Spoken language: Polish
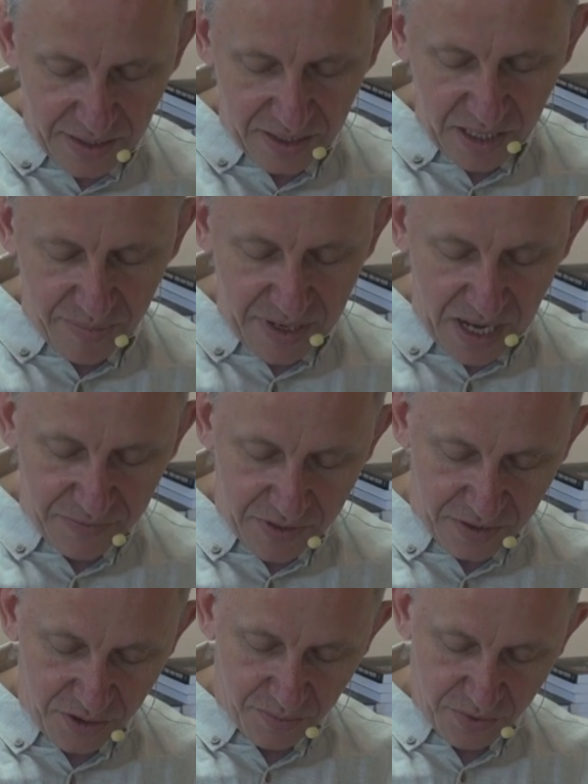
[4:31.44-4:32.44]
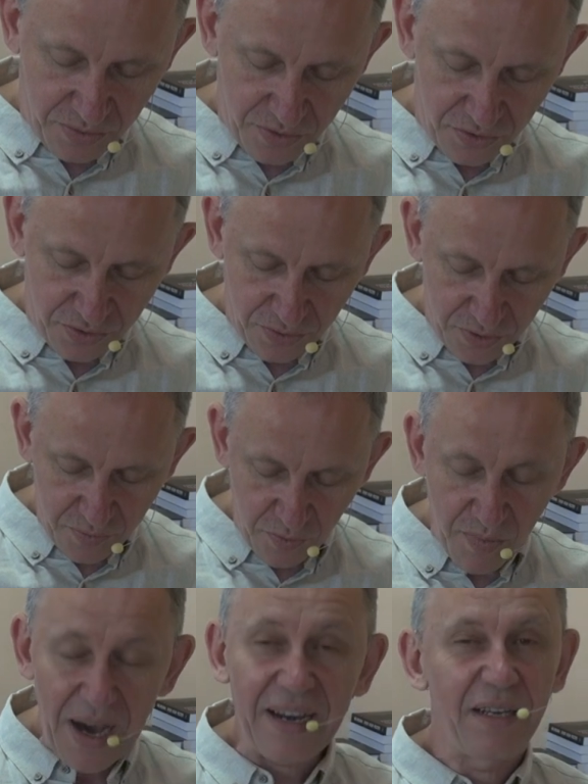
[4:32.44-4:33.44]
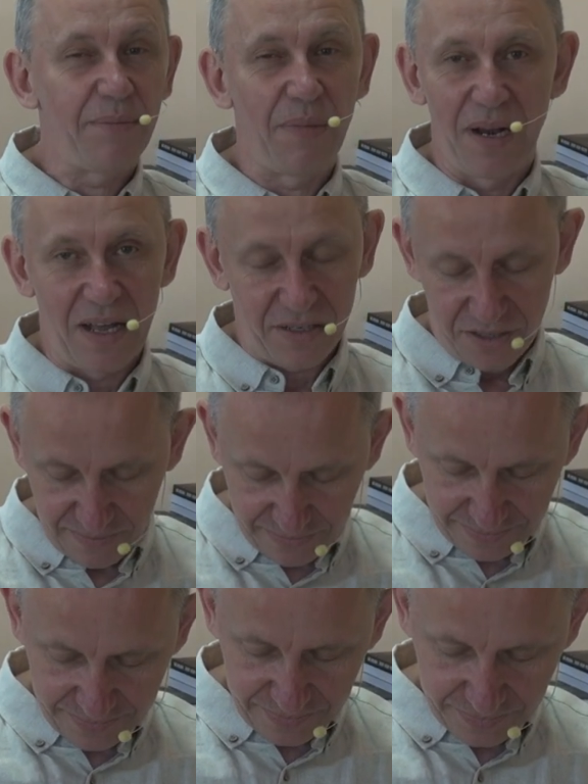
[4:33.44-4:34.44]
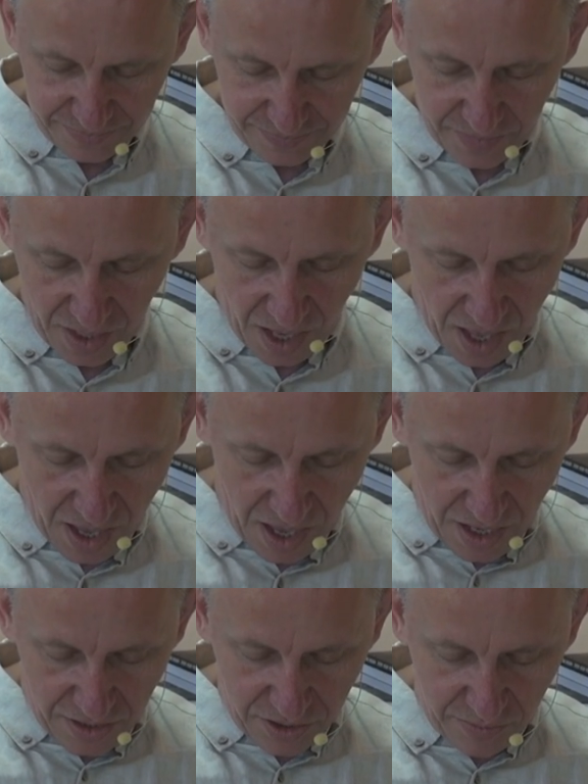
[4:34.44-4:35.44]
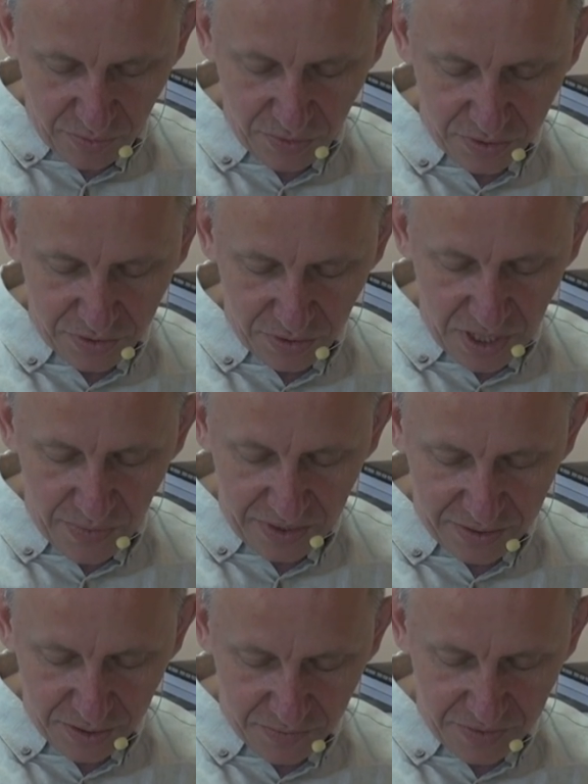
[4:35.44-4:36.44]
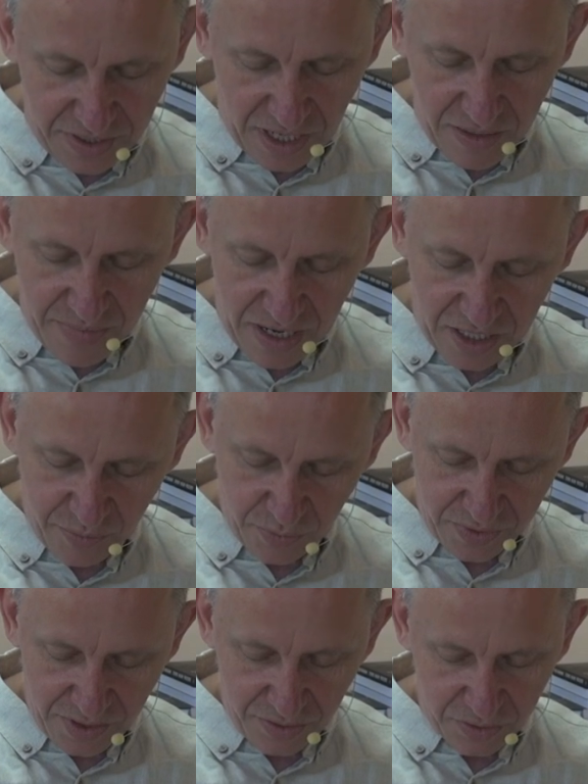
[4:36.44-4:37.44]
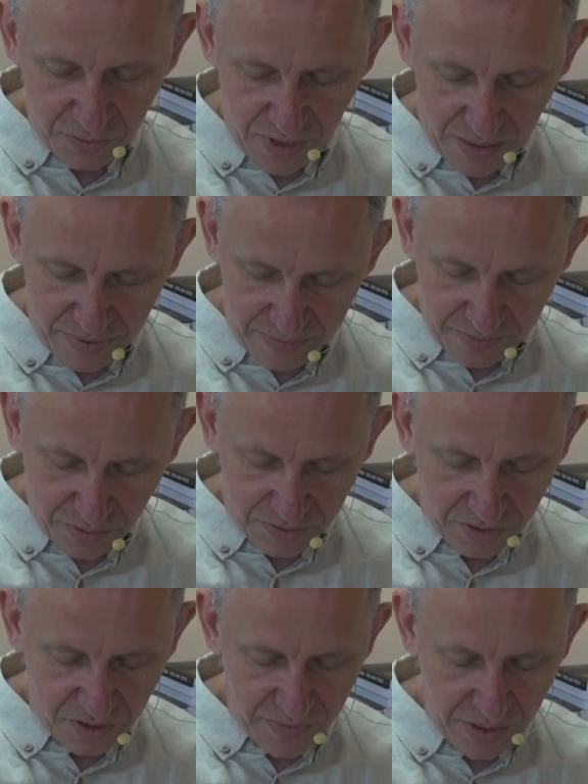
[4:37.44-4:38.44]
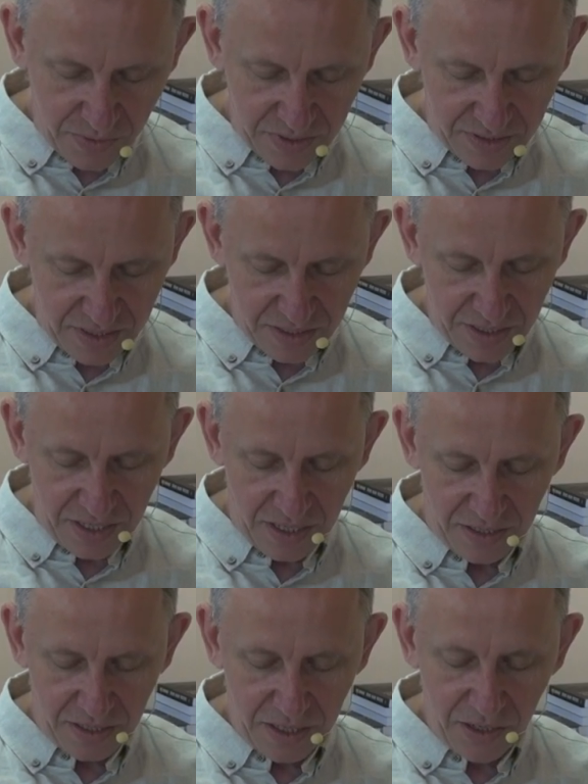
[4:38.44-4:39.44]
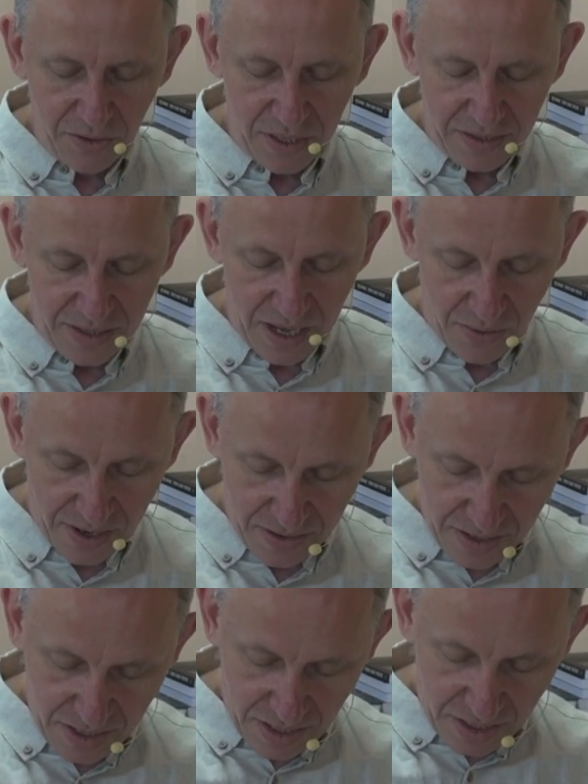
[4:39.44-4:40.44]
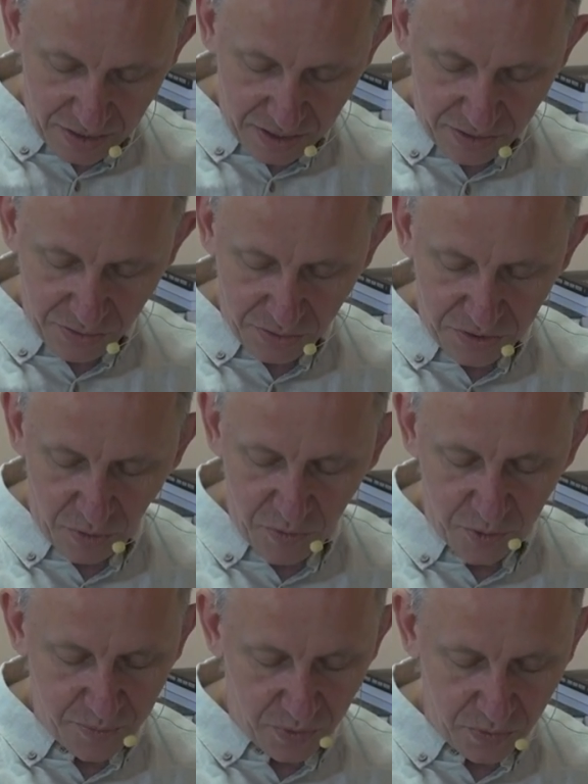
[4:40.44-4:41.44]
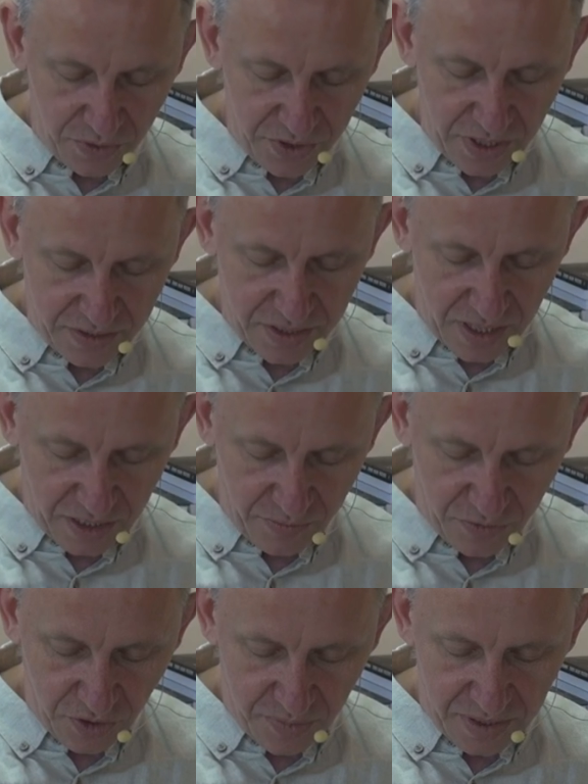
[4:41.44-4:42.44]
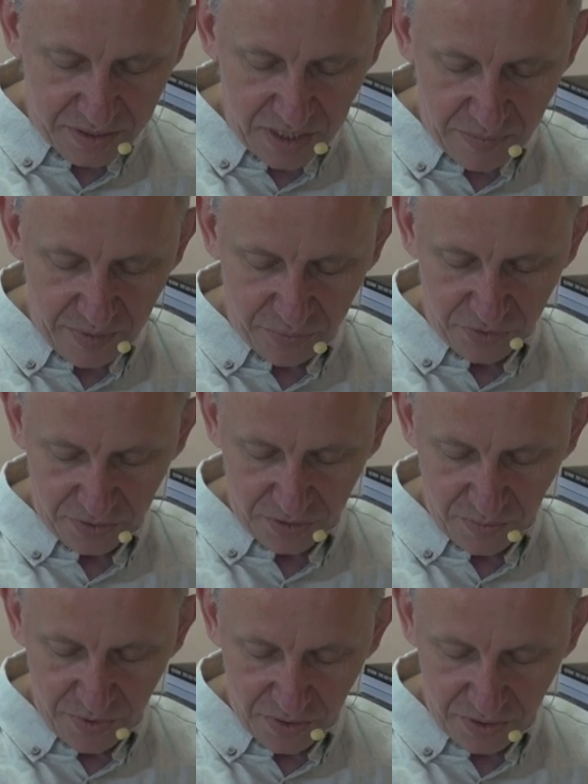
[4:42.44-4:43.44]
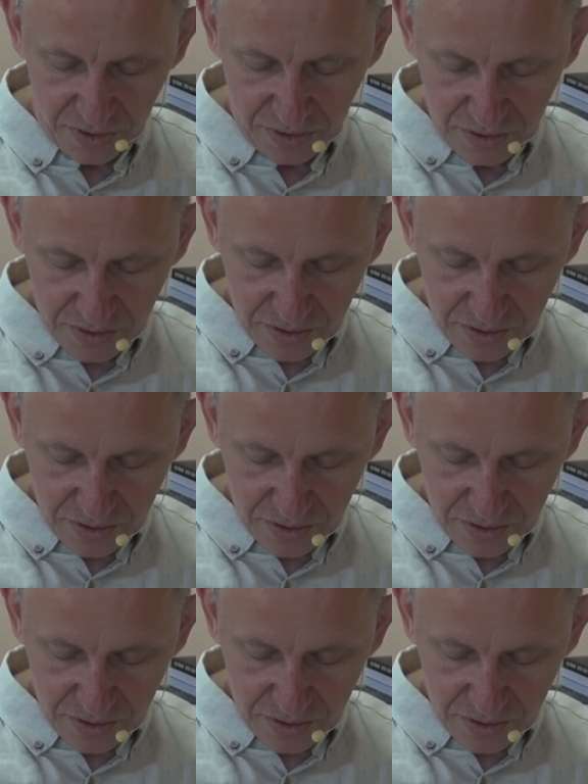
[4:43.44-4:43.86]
Tak naprawdę to Bruno Schulz był marnym malarzem. To był doskonały rysownik, ale malarz był z niego słaby. Tylko co to miało za znaczenie dla takiego Landała, kiedy on chciał mieć pokój dziecka jakimiś obrazkami przyozdobiony?